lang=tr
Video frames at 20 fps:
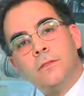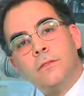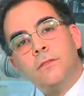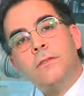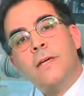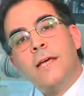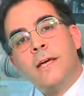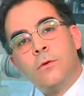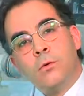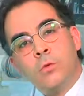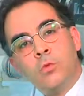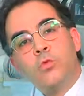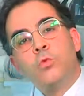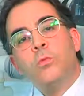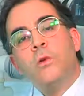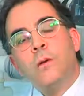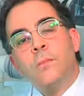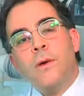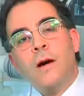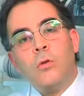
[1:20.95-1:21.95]
veya
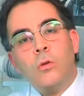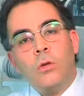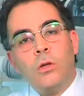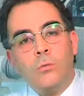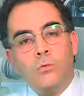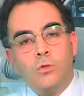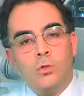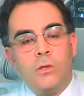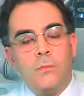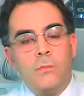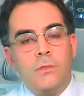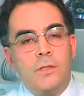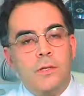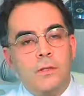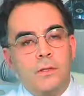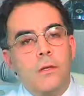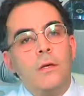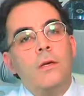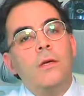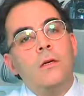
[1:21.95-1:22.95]
kusmaya bağlı
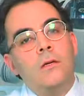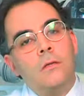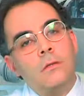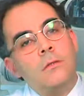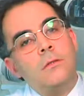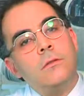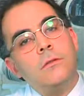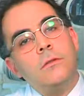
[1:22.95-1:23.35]
olabilecek e,